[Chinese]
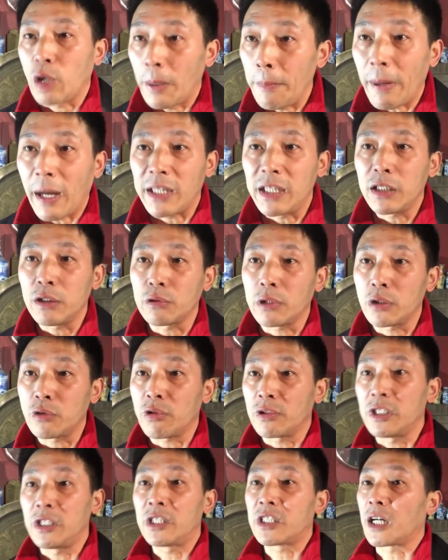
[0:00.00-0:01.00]
全把义和团
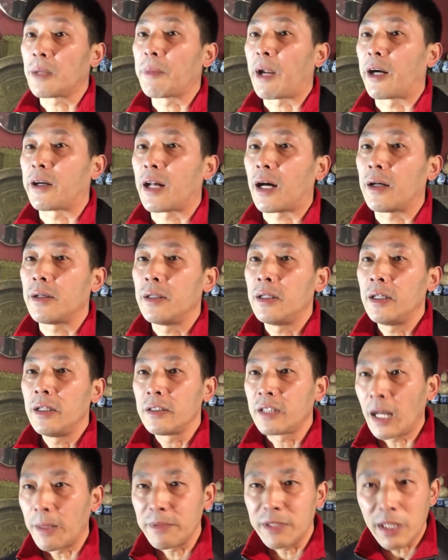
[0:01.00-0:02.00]
说的是正面的，
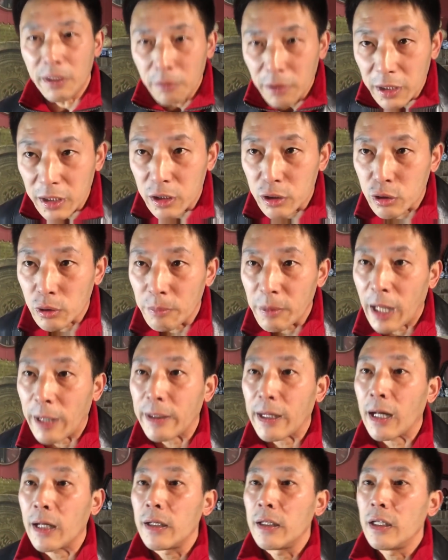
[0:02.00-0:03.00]
太平天国也是正面
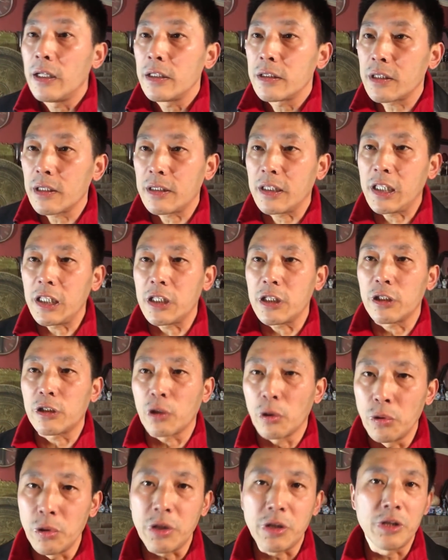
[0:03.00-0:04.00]
的，这其实
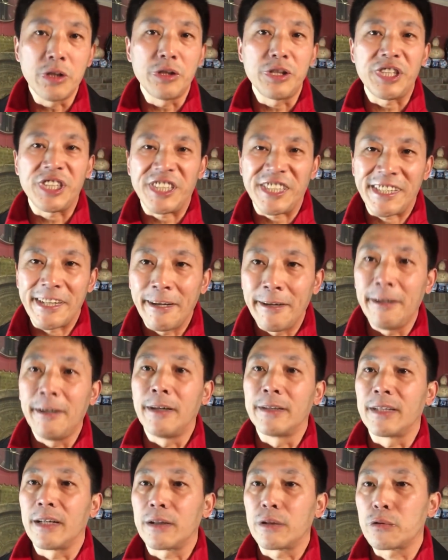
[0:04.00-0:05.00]
都是邪
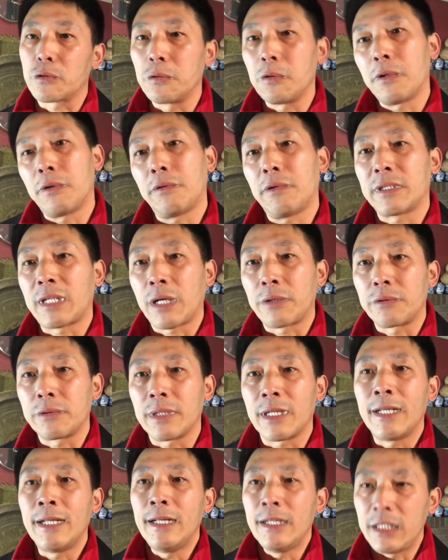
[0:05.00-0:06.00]
恶的中国文化当中
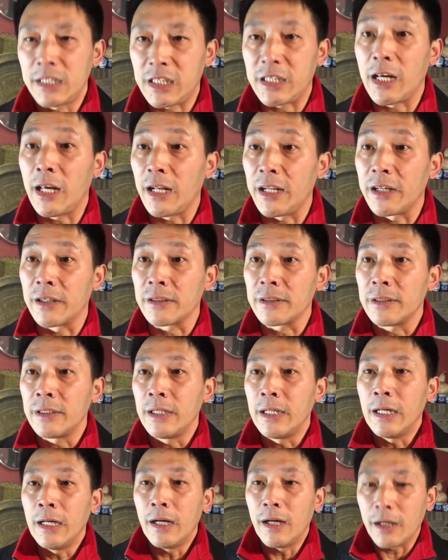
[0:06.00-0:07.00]
的邪灵，
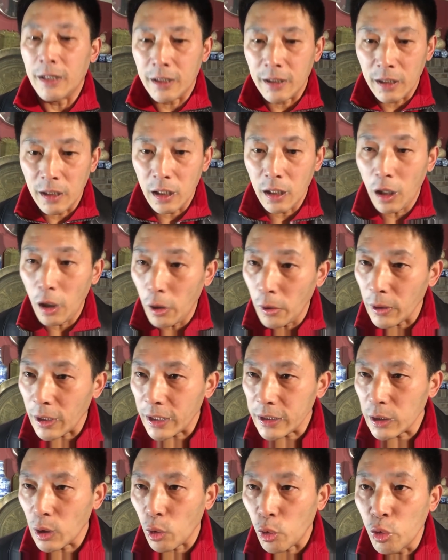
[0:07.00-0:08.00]
和后
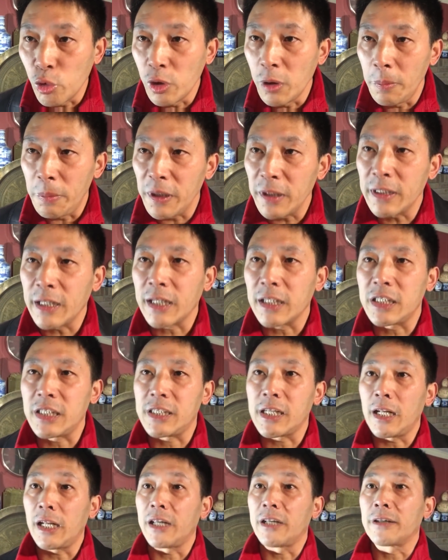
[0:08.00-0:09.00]
来的红卫兵那个
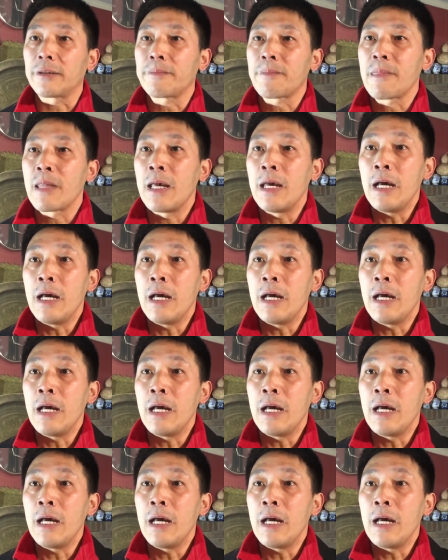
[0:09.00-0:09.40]
邪灵，